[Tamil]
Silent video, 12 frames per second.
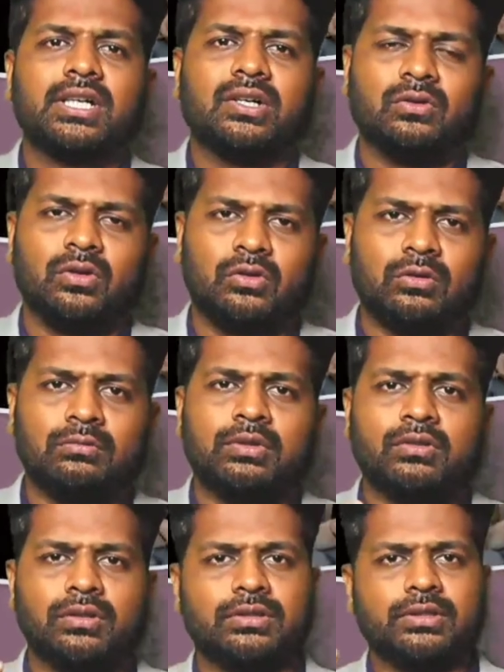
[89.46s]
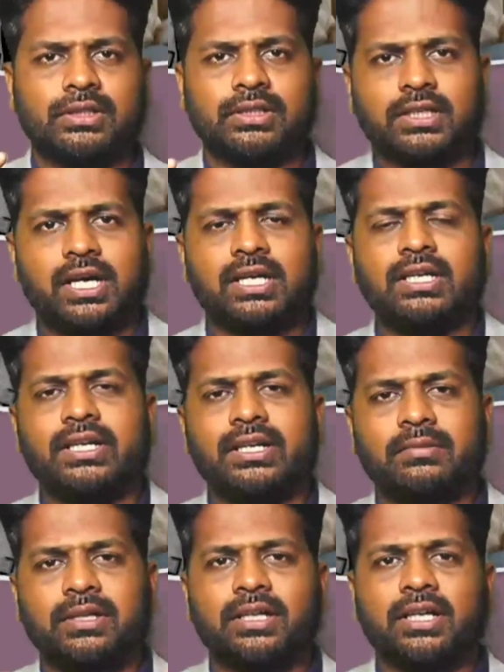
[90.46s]
உங்களுக்கு ரொம்ப வந்து அந்த காலில்
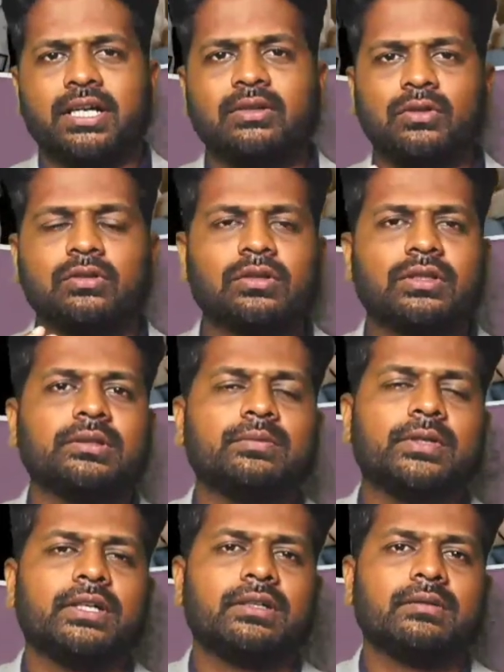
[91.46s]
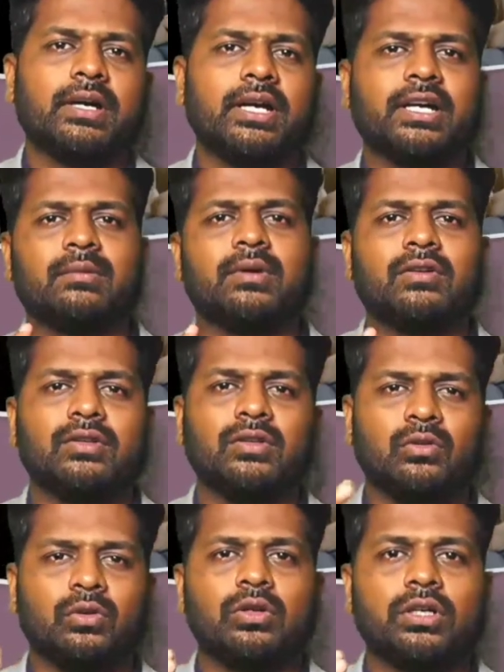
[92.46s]
அடிபட்டனால உங்களுக்கு வந்து இப்போ பயங்கரமாக வந்து
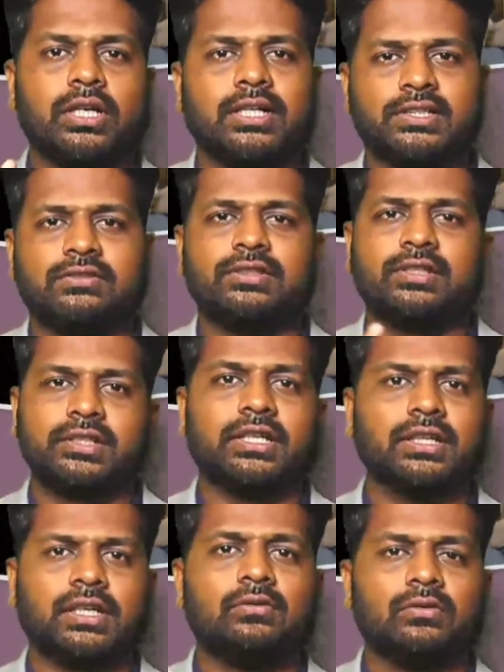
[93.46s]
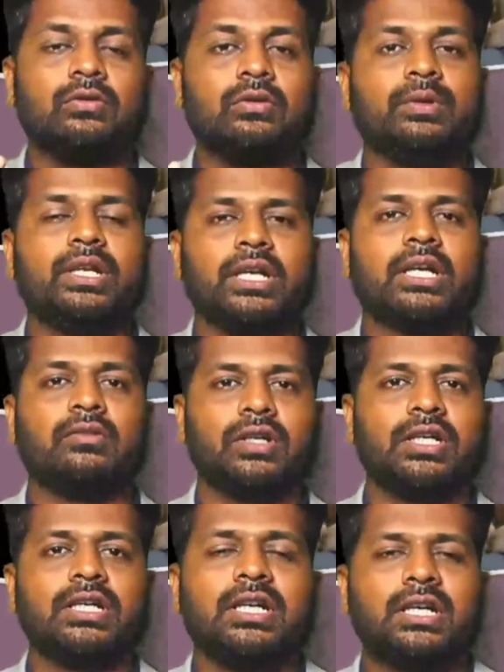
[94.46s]
உங்களுக்கு ஒரு காய்ச்சல் வந்துருச்சு அந்த அளவுக்கு ஒரு பெரிய
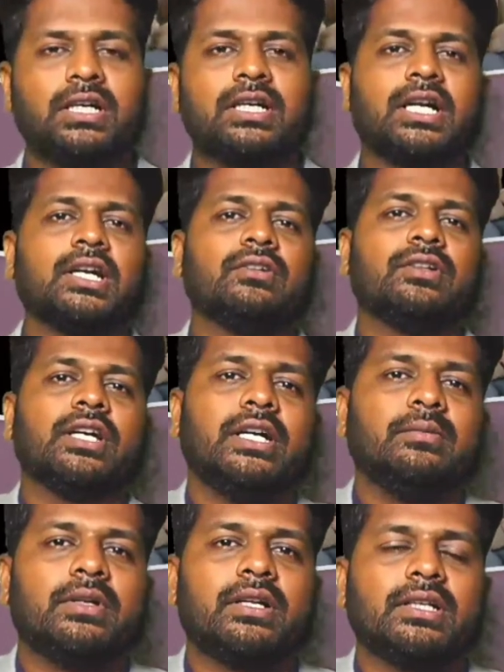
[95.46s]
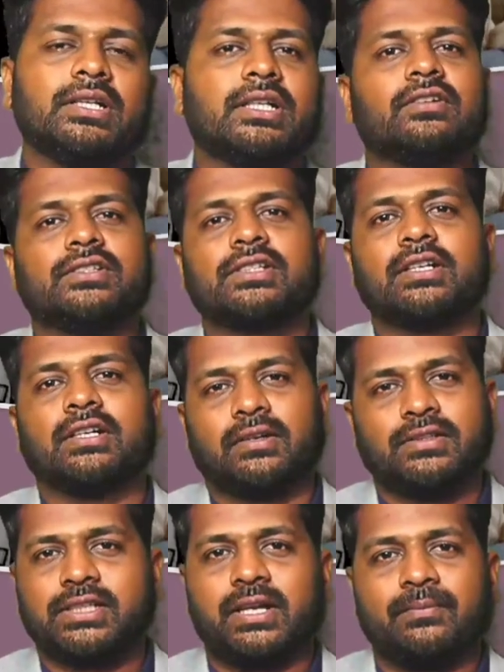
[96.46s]
அளவில் காலில் வந்து அடிபட்டிருக்குன்னு வச்சுக்கலாம்
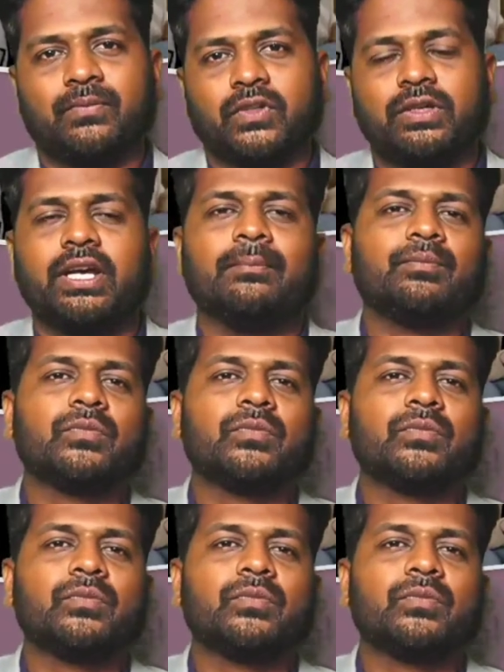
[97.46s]
வச்சுக்கலாம் ஓகே